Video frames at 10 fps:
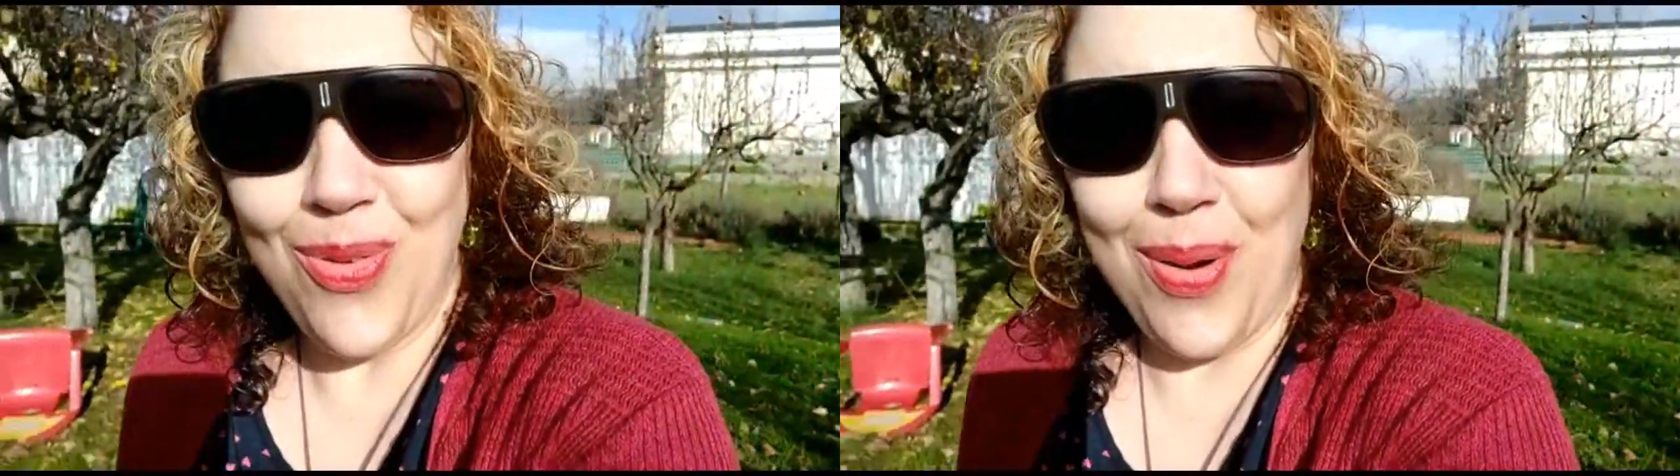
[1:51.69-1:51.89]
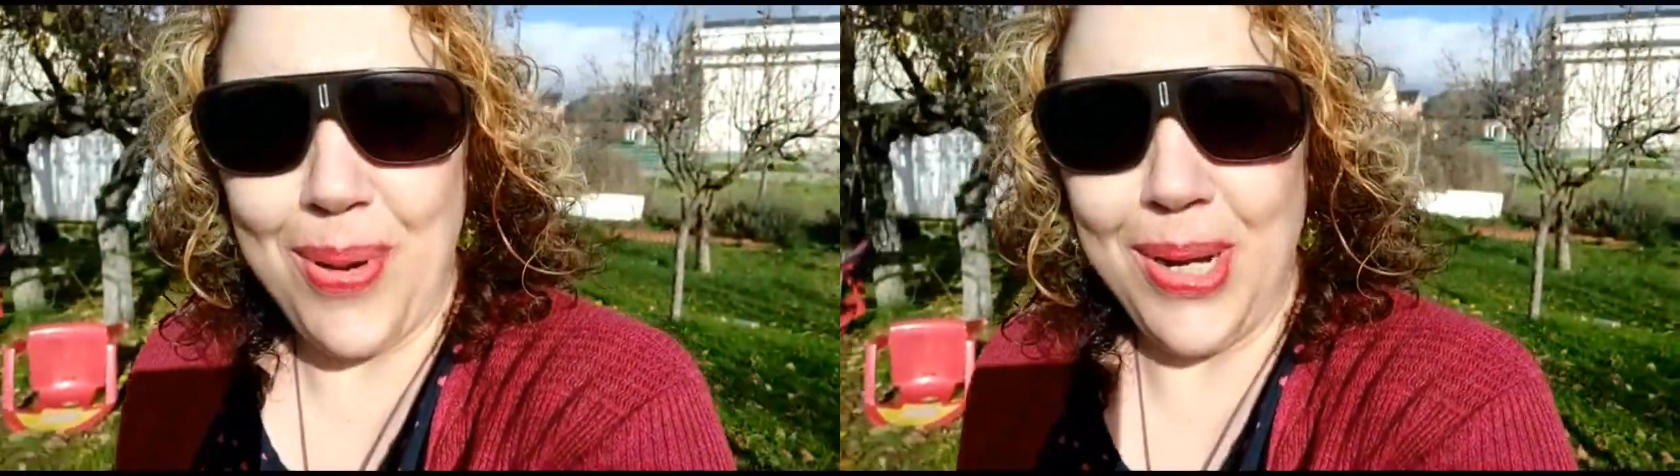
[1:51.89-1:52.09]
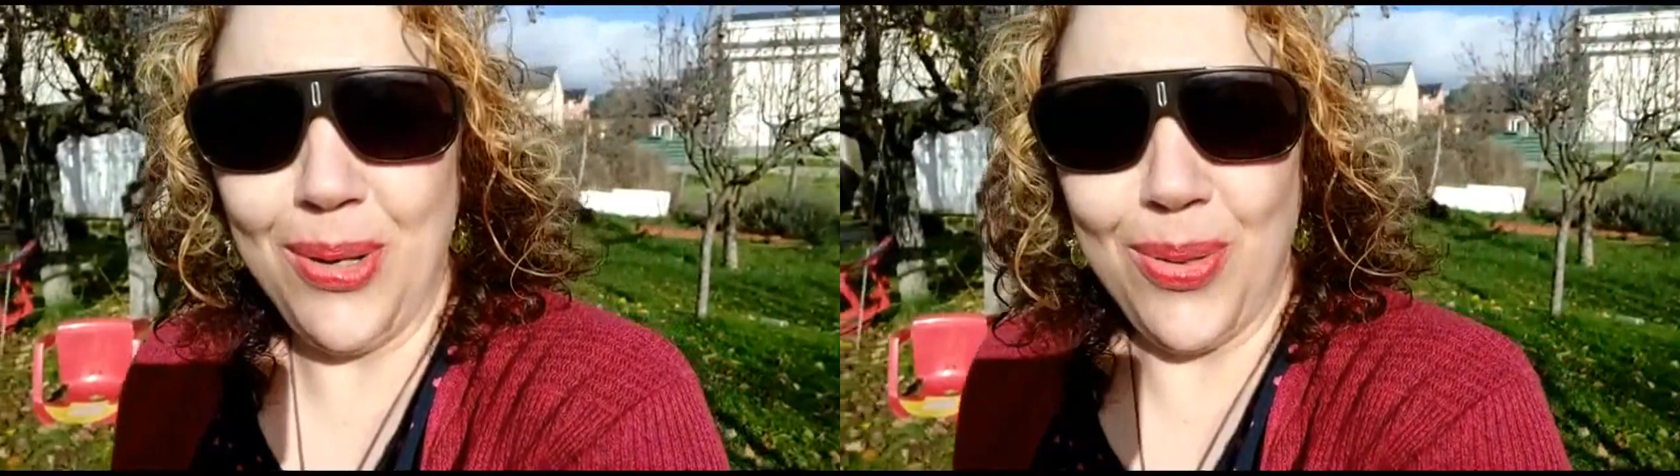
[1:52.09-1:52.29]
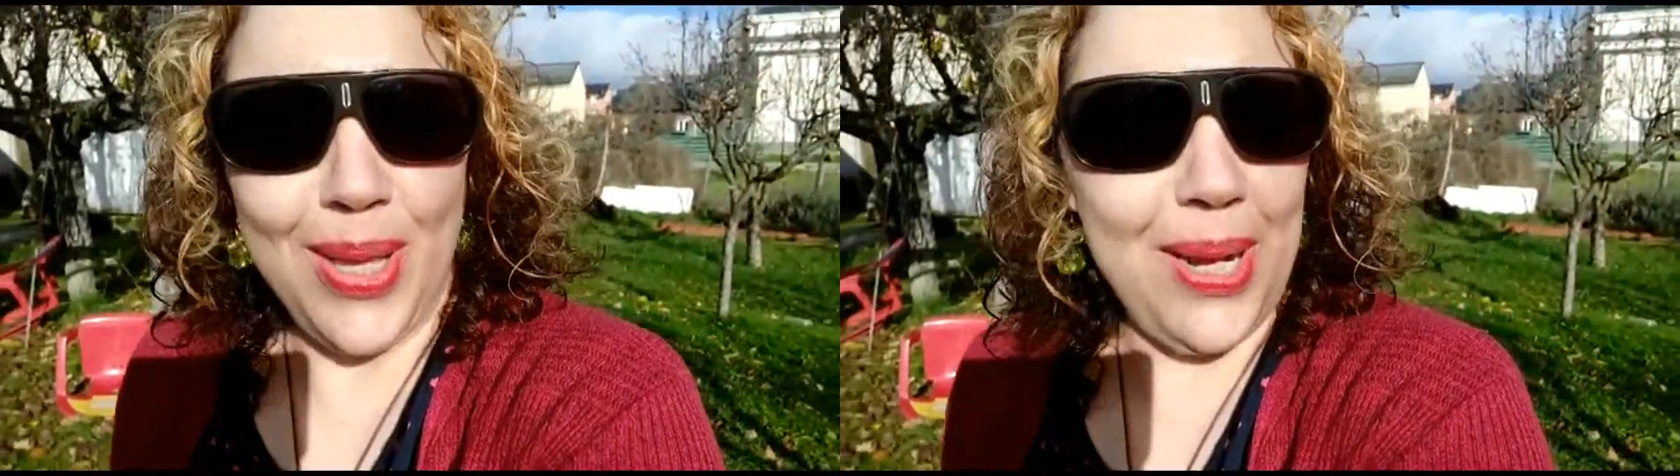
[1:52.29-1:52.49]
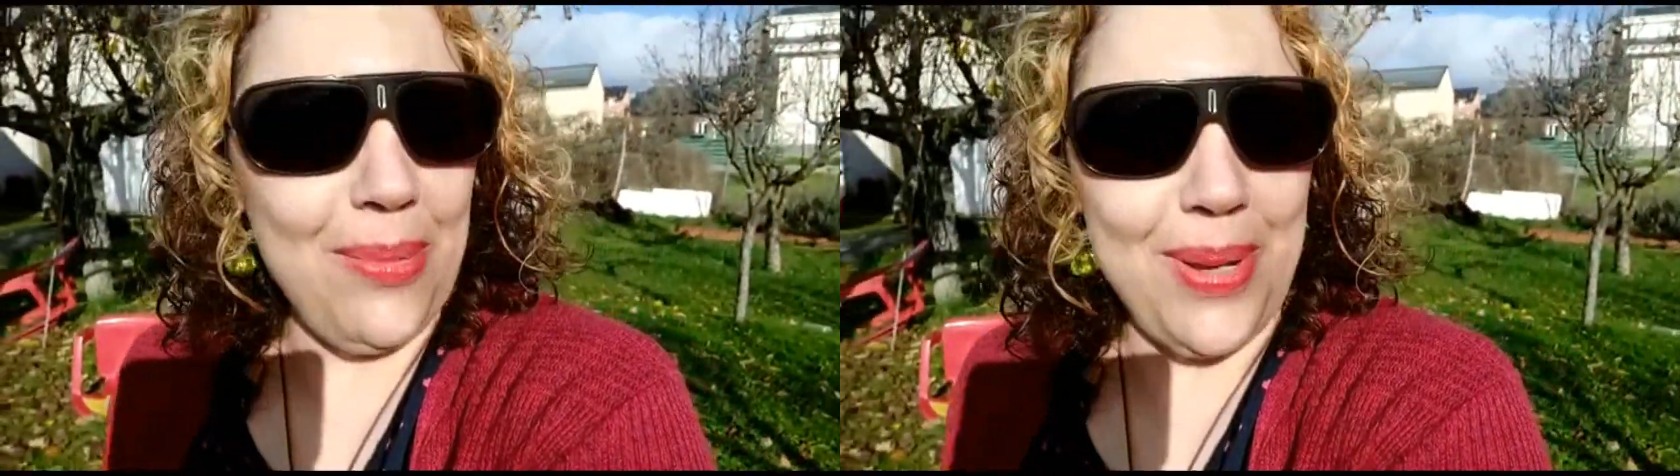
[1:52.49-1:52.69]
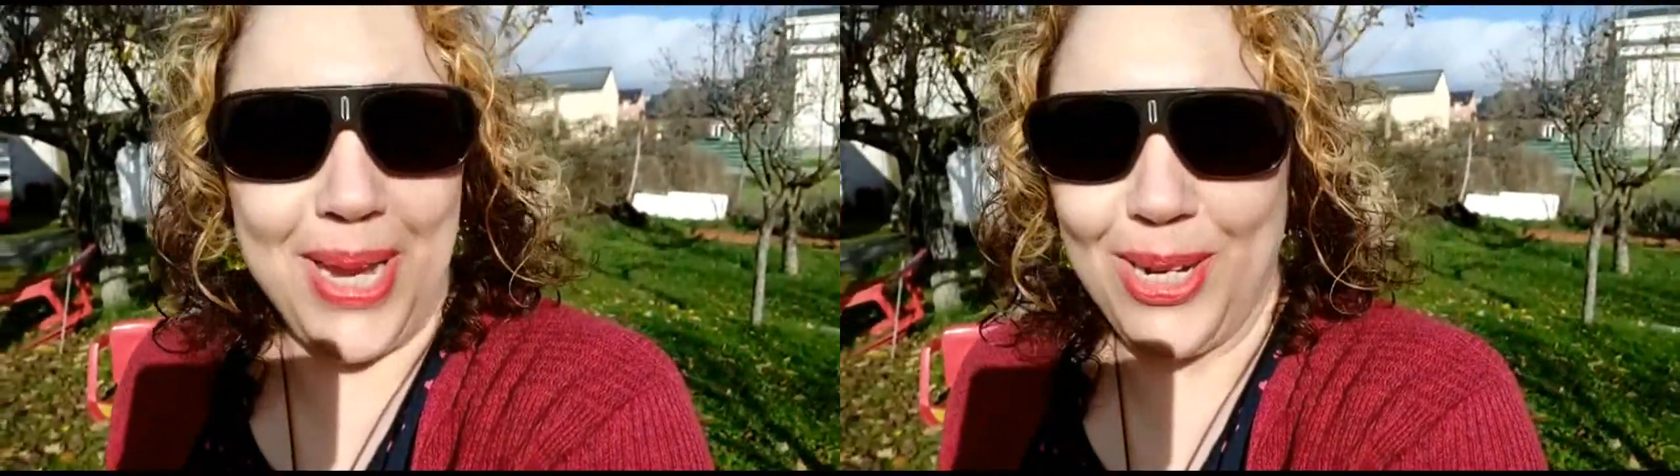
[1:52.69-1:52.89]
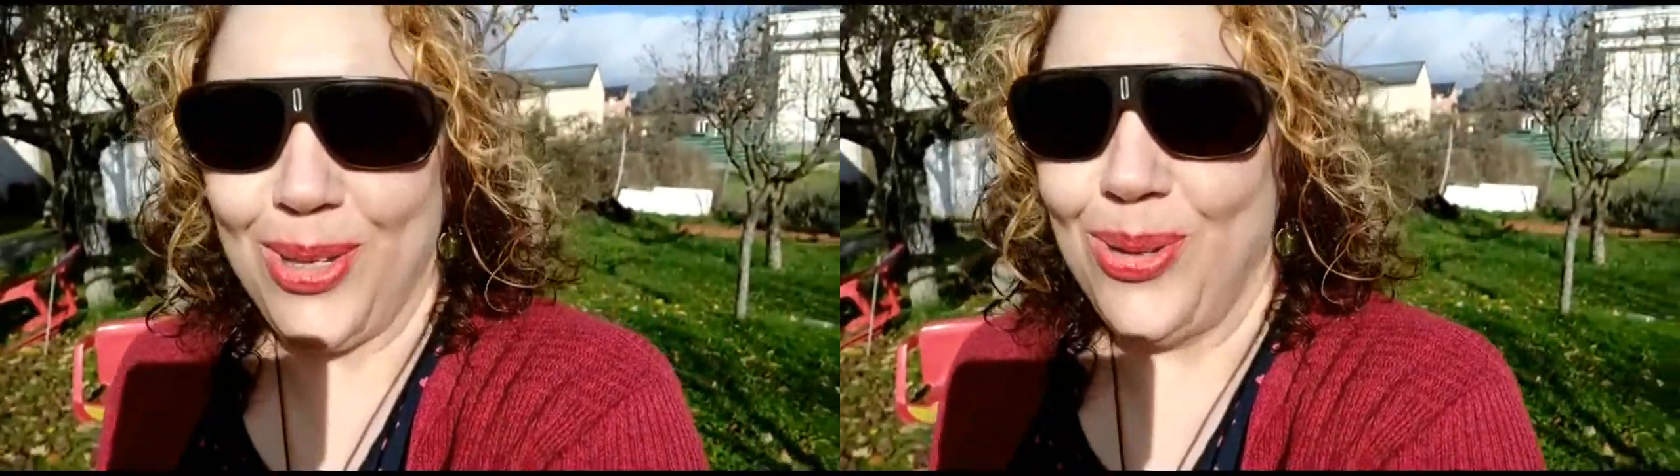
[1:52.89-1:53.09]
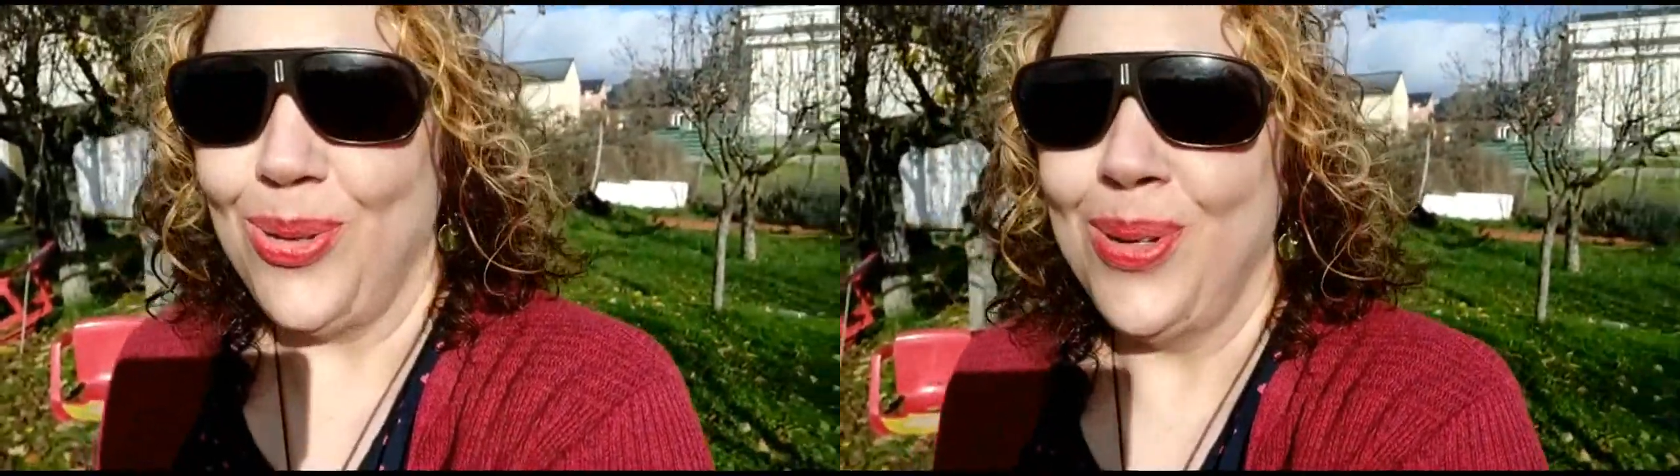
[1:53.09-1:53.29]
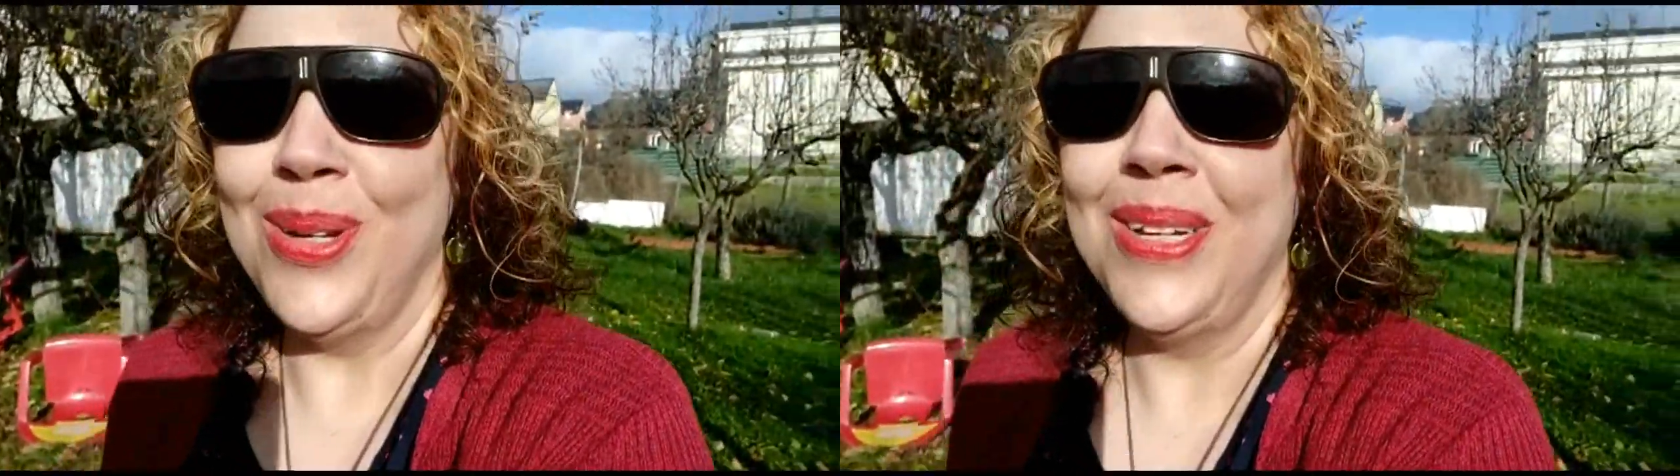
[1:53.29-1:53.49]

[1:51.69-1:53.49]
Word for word: Favero del Bierzo.